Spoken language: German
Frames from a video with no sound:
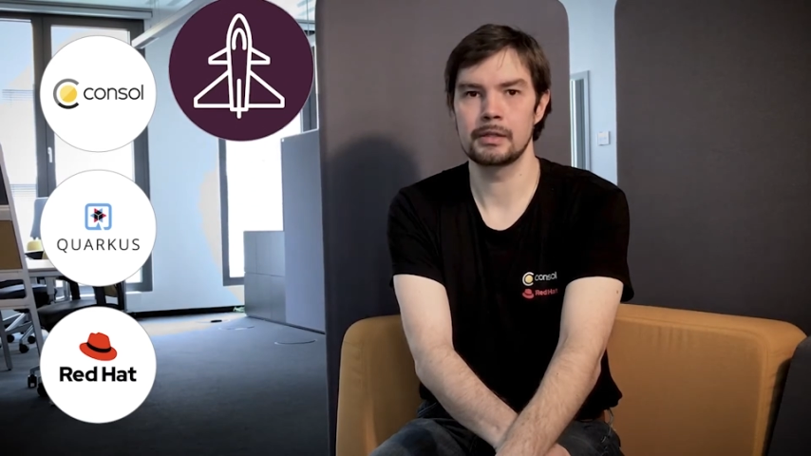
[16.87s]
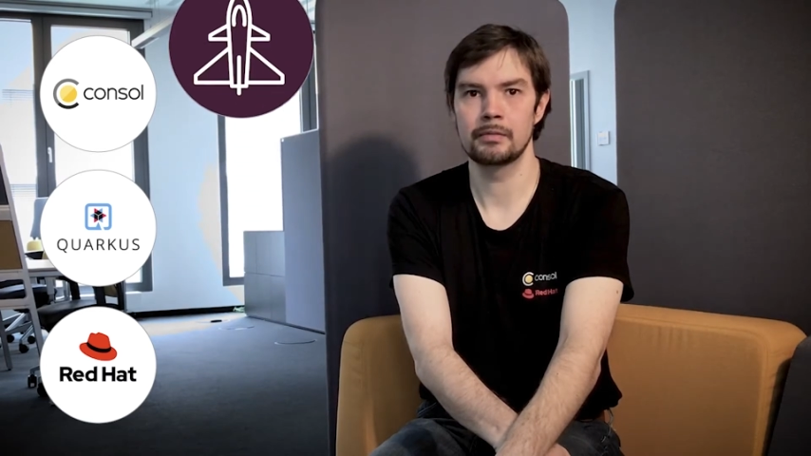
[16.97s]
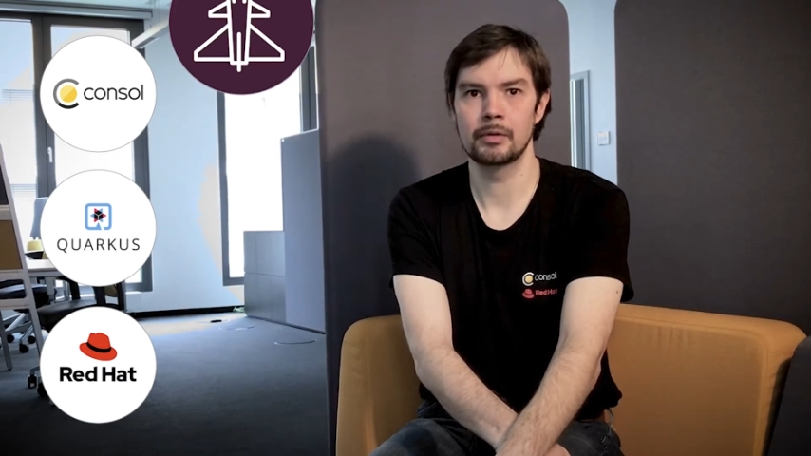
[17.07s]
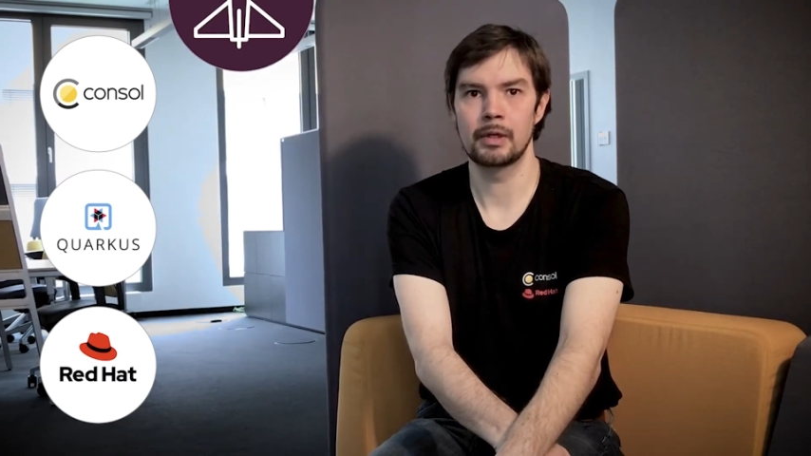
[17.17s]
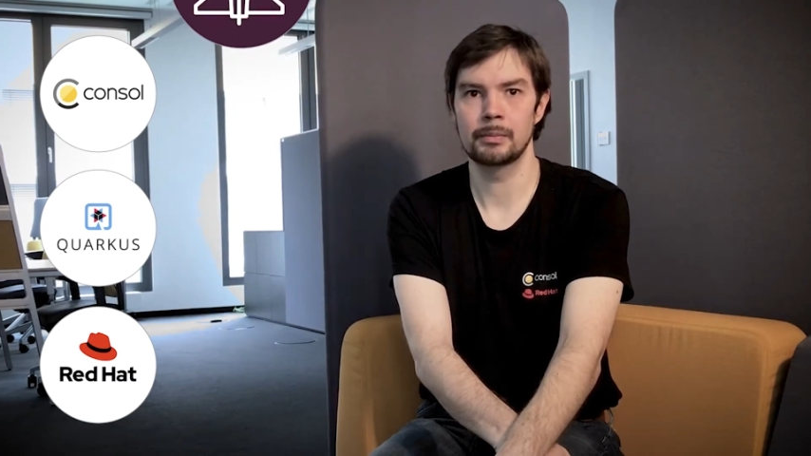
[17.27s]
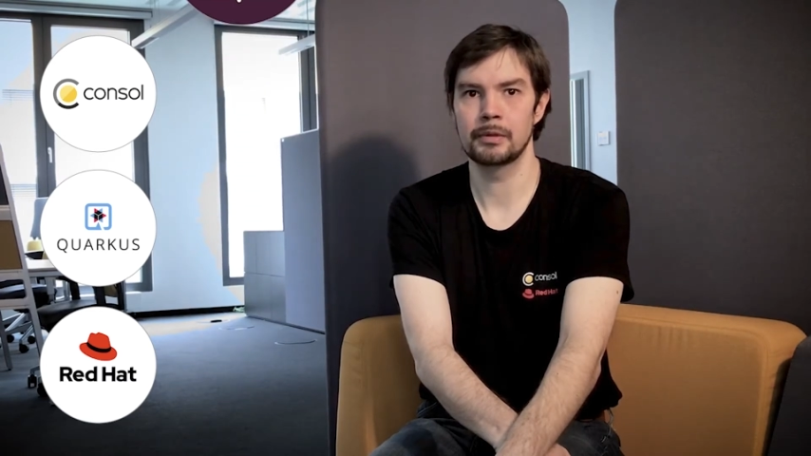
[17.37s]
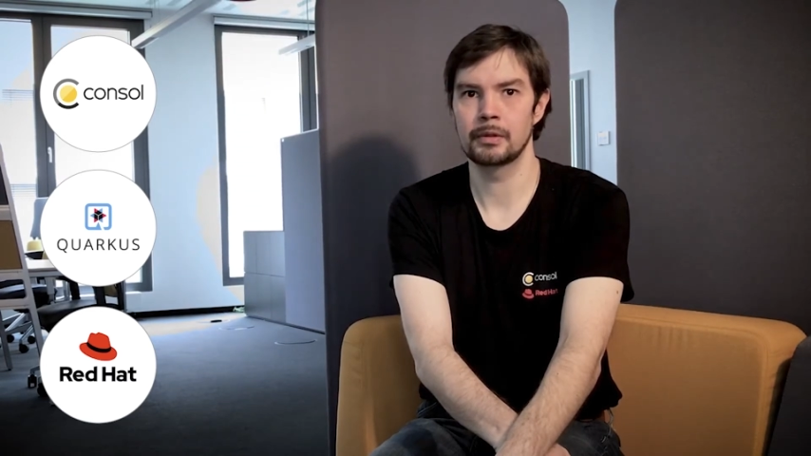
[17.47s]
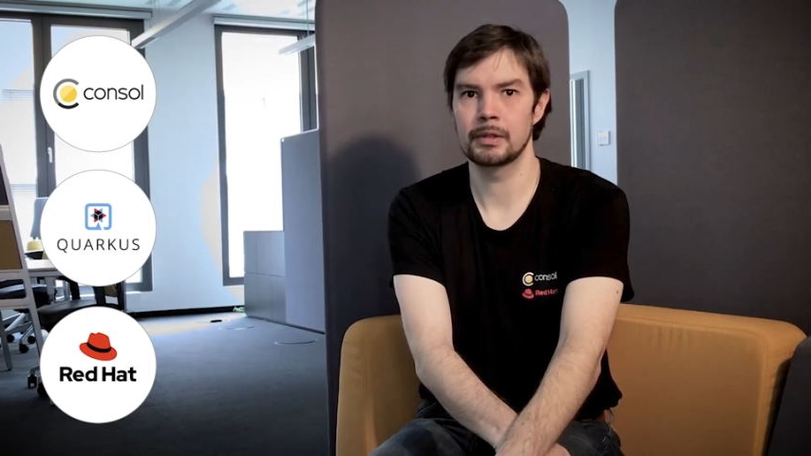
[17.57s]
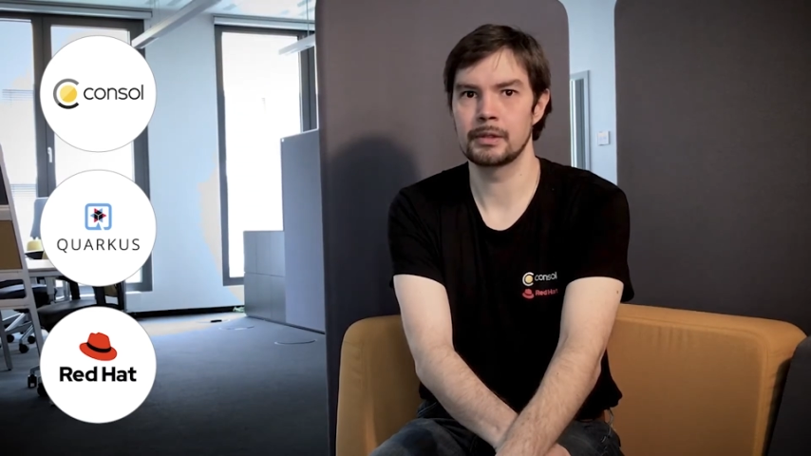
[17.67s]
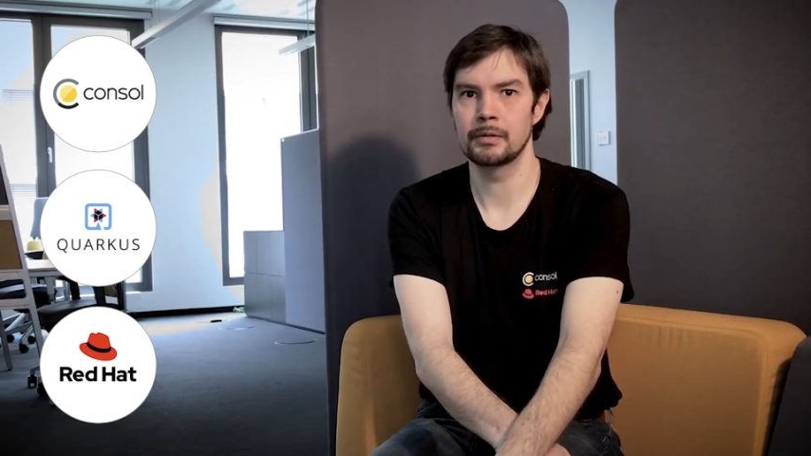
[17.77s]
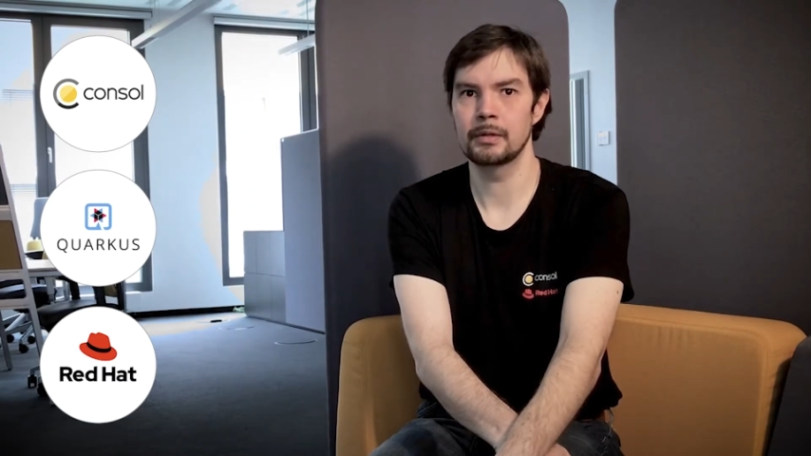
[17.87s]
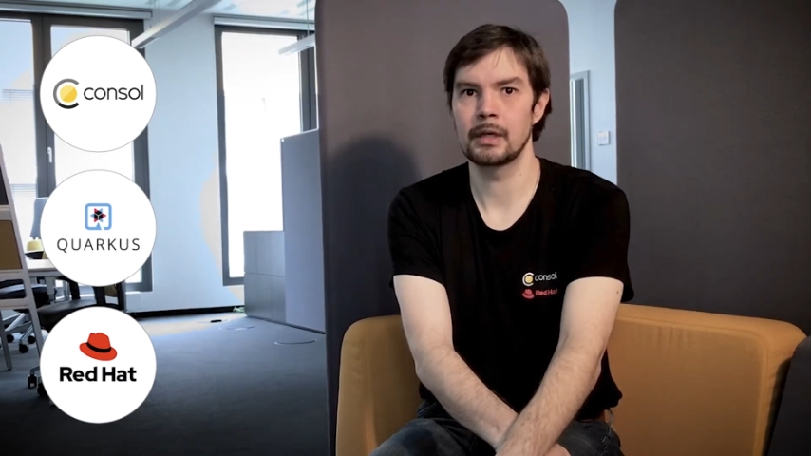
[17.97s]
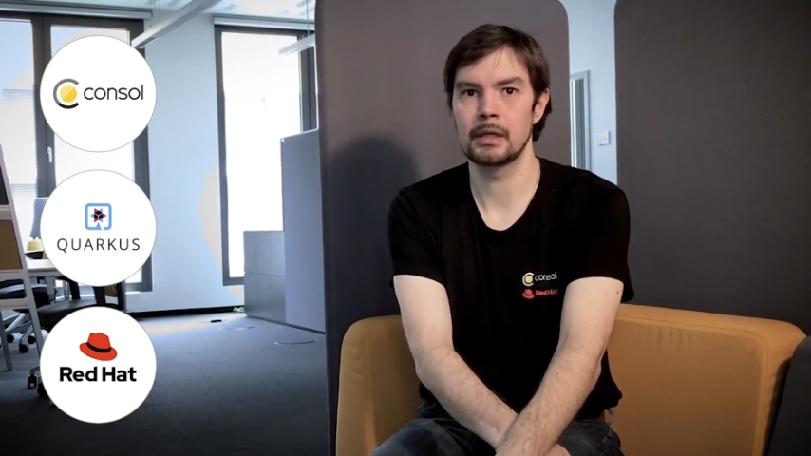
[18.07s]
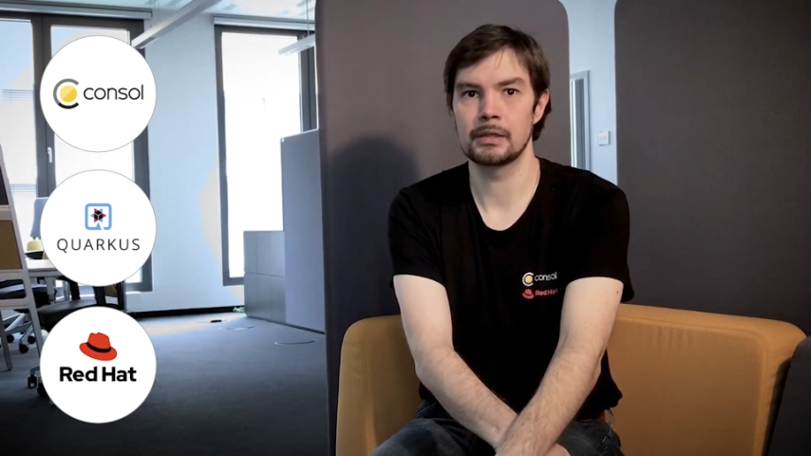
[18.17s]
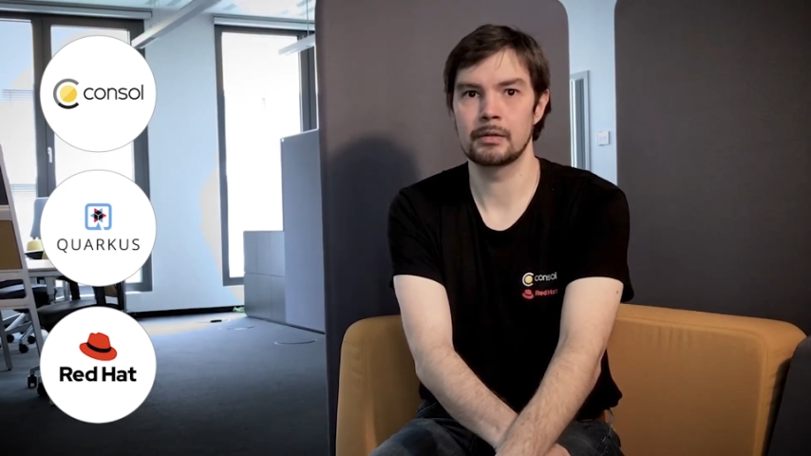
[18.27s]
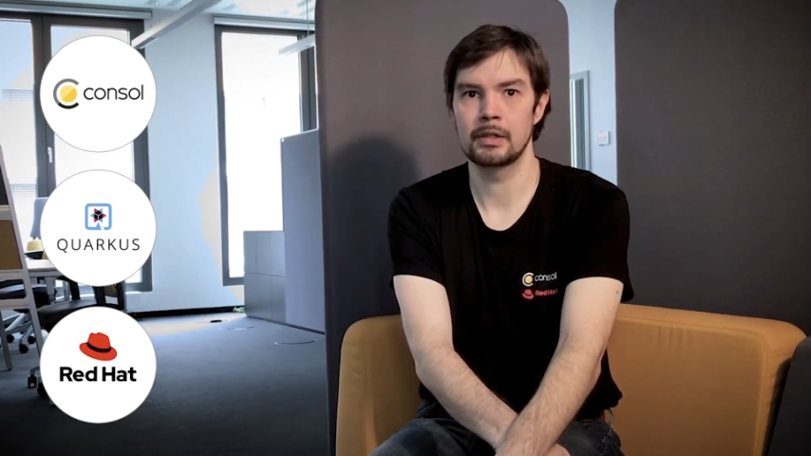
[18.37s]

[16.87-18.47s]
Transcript: sowohl in Produktion als auch